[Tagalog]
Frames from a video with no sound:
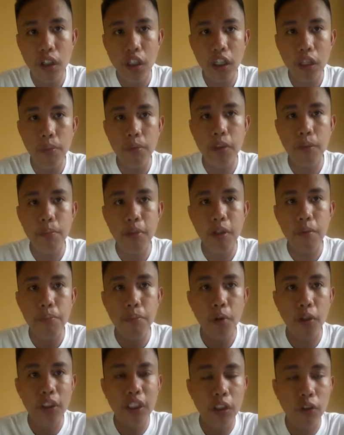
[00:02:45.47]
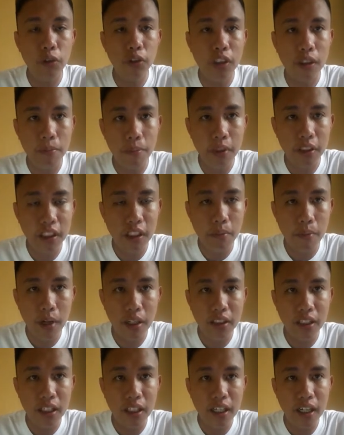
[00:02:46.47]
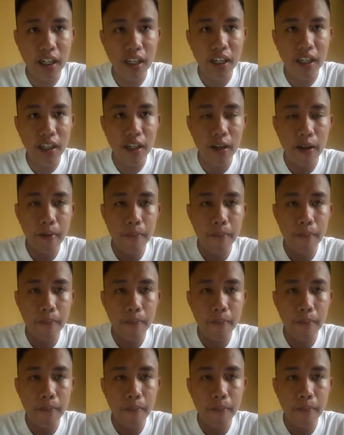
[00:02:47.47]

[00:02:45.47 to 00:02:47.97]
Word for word: Ibig sabihin po, isa to sa mathematical